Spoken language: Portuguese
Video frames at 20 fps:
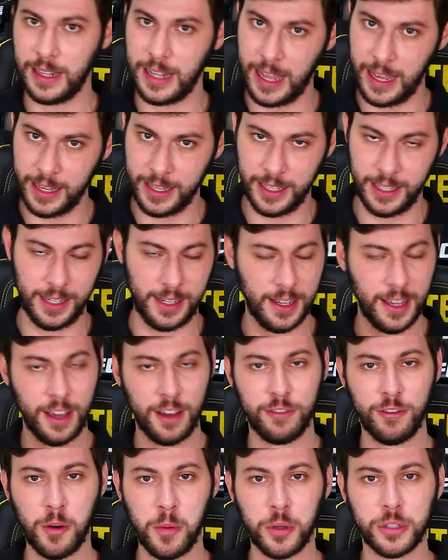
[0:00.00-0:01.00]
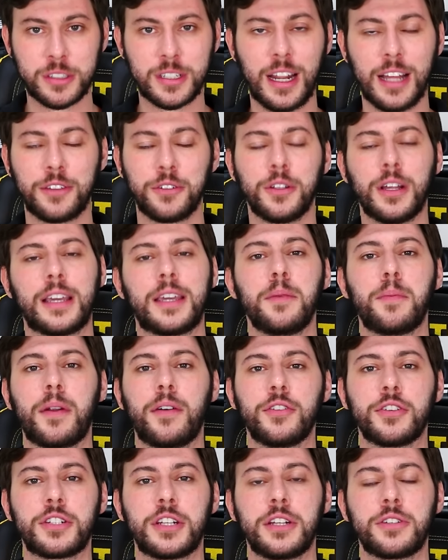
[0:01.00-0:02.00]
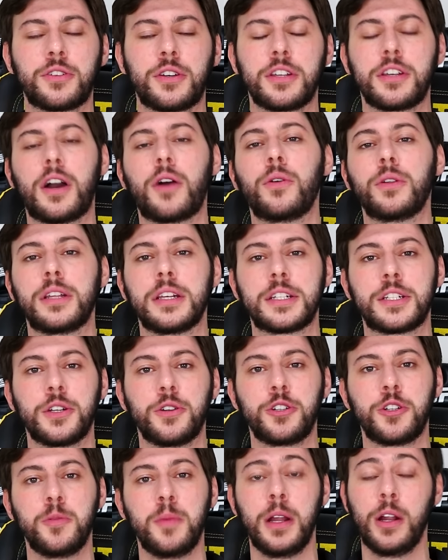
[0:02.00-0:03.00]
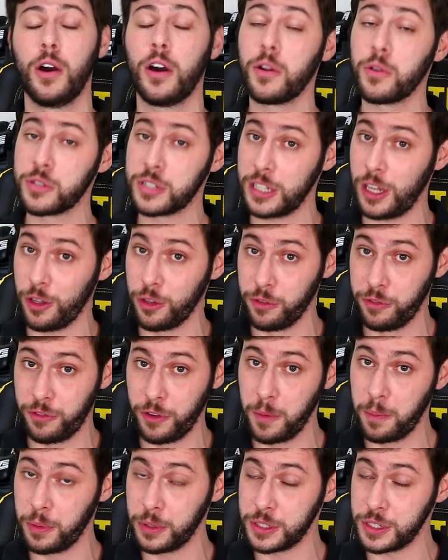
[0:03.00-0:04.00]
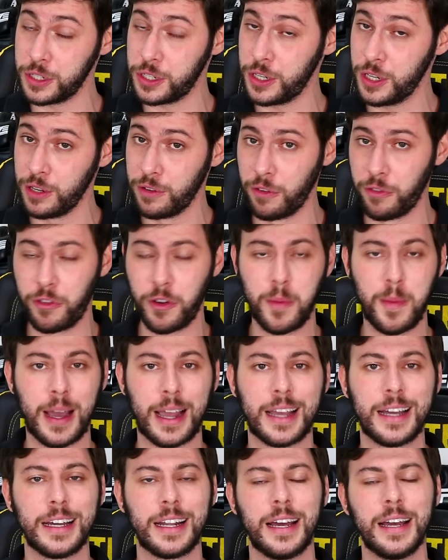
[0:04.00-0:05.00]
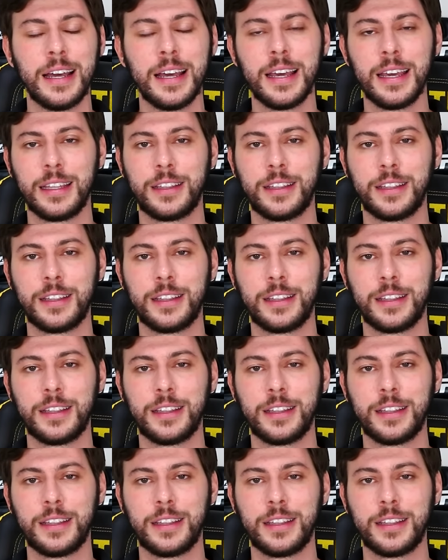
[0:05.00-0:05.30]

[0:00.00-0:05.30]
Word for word: Lá ele. Vou mostrar tudo aqui para vocês o que aconteceu de melhor. O saldo foi positivo, foi bacana.